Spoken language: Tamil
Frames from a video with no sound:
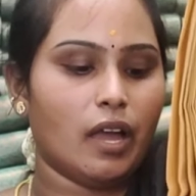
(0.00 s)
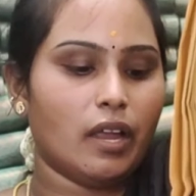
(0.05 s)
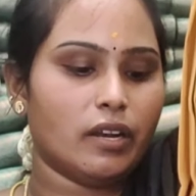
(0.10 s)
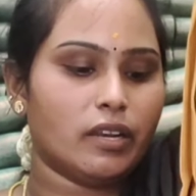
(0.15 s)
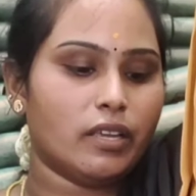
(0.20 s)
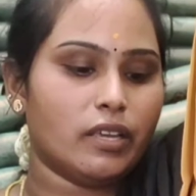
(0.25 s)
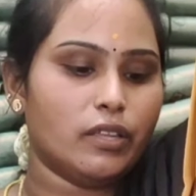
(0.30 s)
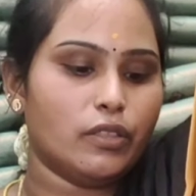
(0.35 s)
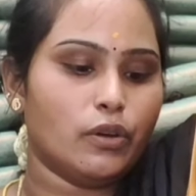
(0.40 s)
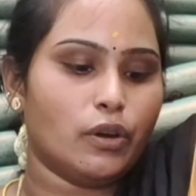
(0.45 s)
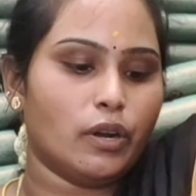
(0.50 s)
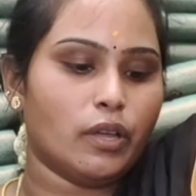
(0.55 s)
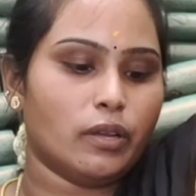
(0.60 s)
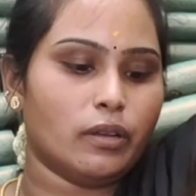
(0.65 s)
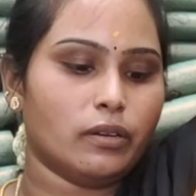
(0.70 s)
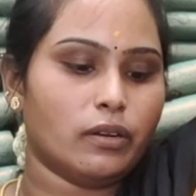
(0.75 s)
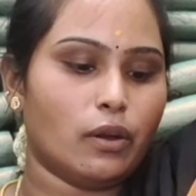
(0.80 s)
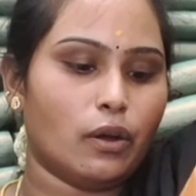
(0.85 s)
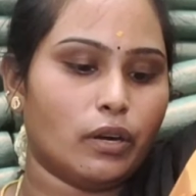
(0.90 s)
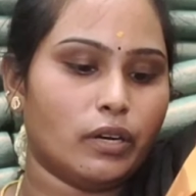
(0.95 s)
அண்ட் இதோட
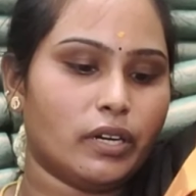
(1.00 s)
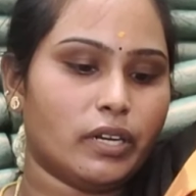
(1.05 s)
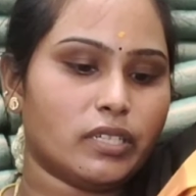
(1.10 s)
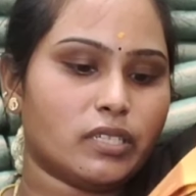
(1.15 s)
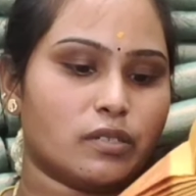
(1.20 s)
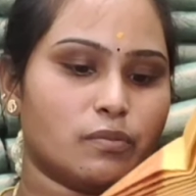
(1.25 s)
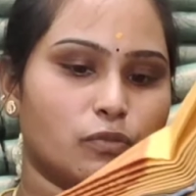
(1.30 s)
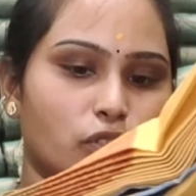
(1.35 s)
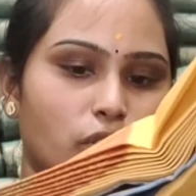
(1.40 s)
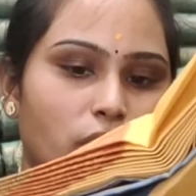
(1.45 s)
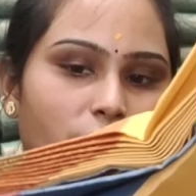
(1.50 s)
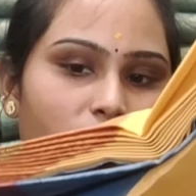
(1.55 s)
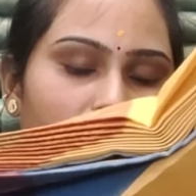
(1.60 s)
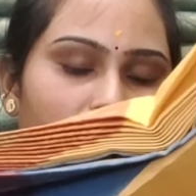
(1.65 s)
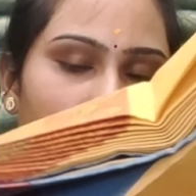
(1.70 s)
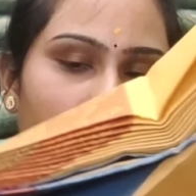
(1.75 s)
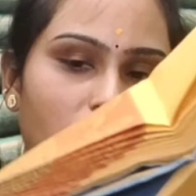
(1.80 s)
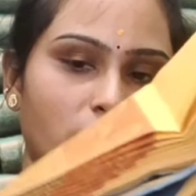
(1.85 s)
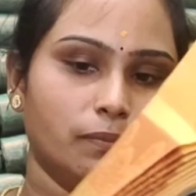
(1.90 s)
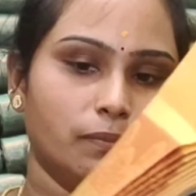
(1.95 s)
கான்ட்ராஸ்ட் முந்தி
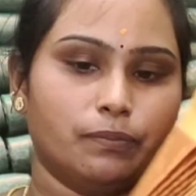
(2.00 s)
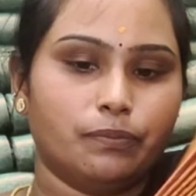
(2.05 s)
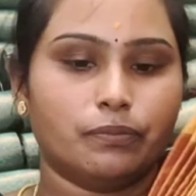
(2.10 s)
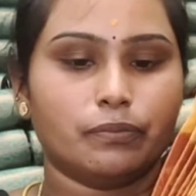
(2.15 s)
வந்து